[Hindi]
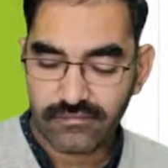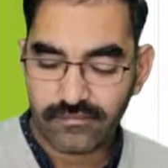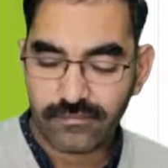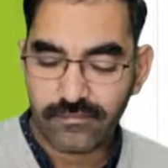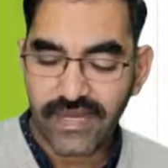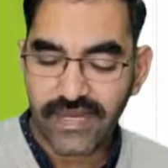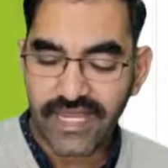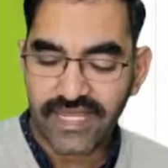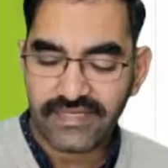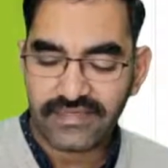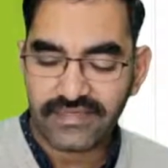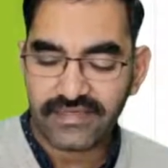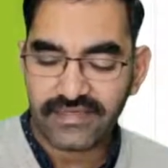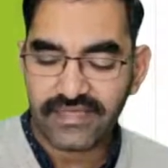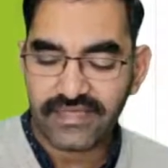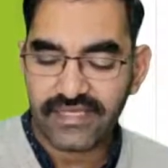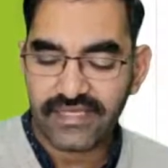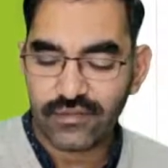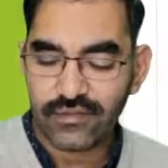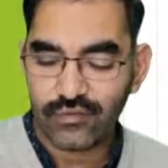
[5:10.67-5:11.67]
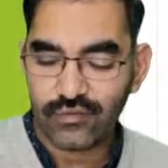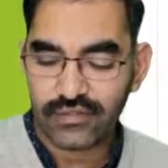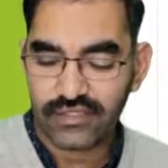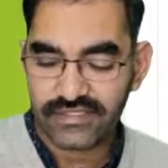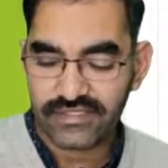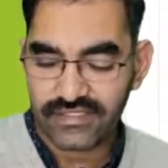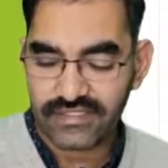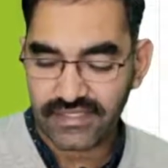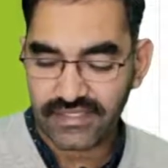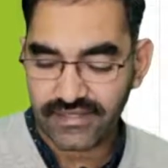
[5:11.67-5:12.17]
माइनर नहीं होनी
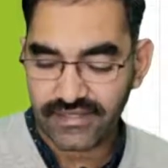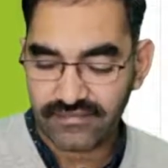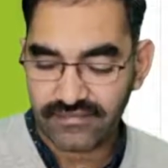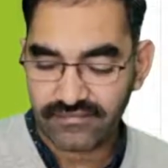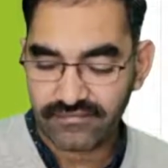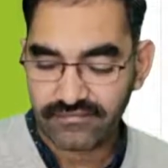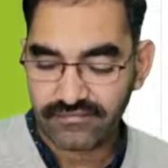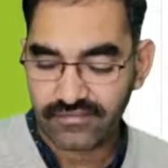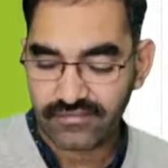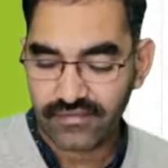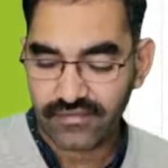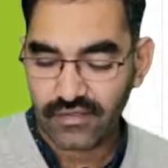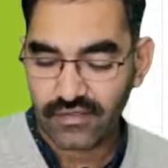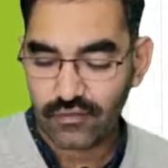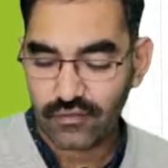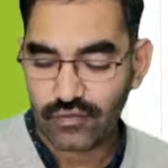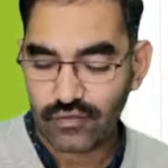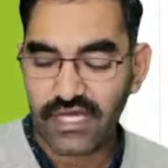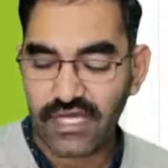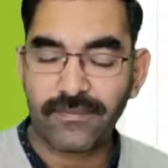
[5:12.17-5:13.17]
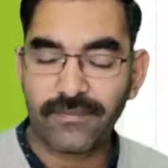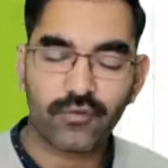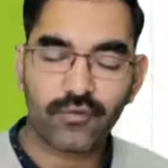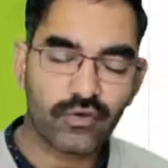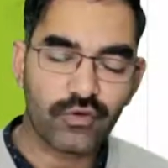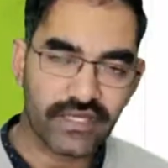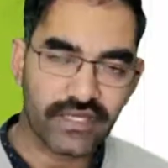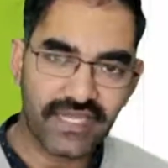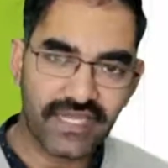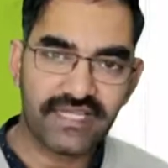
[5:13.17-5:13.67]
चाहिए और
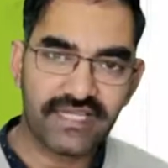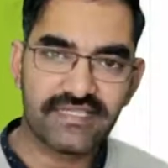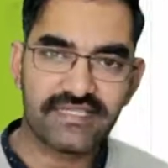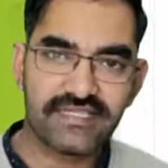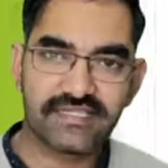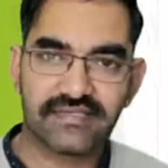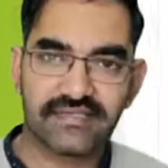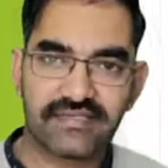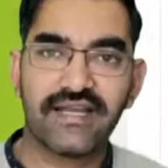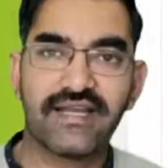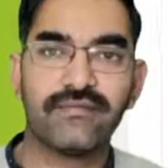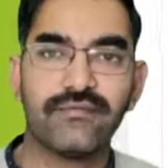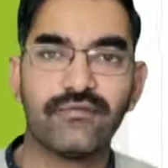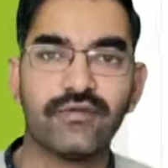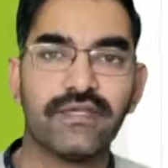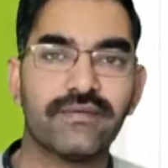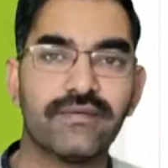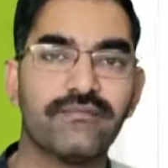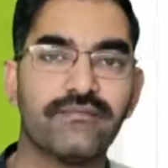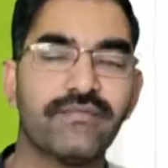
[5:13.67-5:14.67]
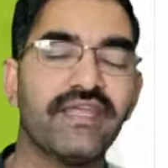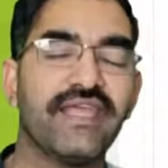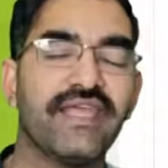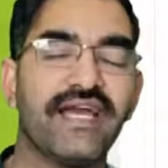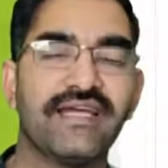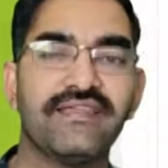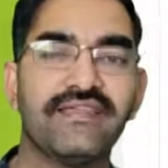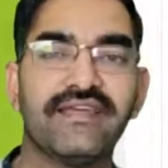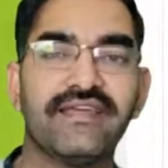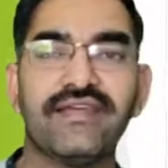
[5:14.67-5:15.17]
आपको एज का वो नंबर
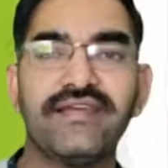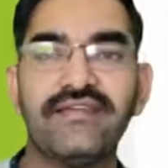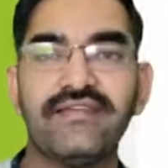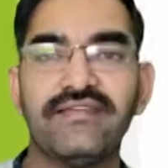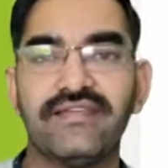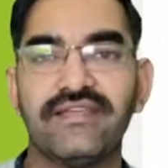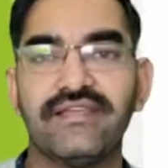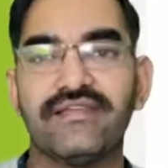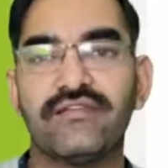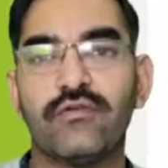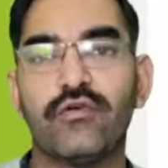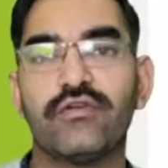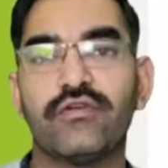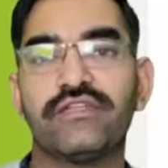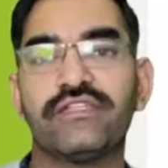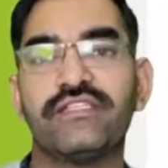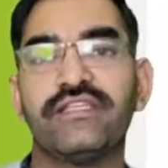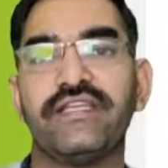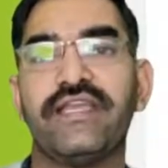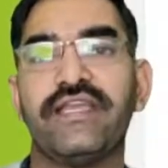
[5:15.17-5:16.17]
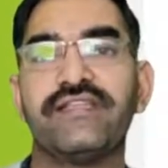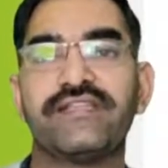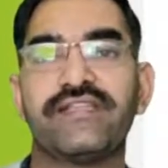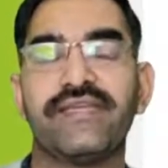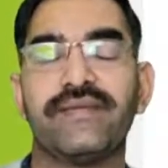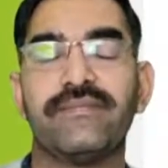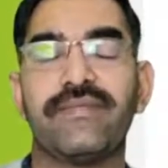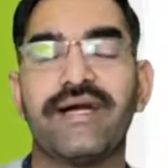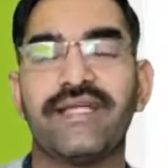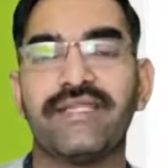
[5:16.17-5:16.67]
याद है ना कि कौन सी एज
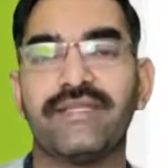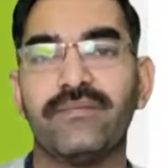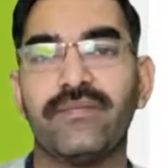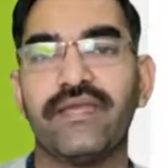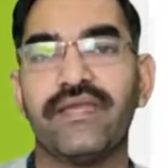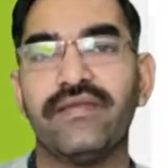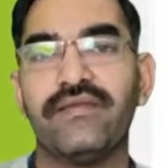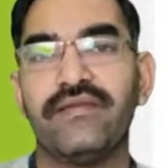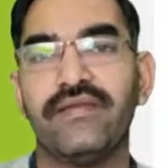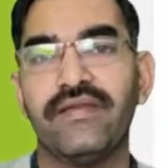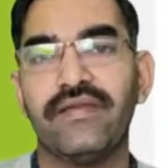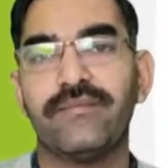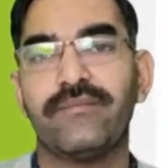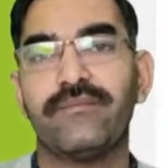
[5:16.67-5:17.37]
के बाद में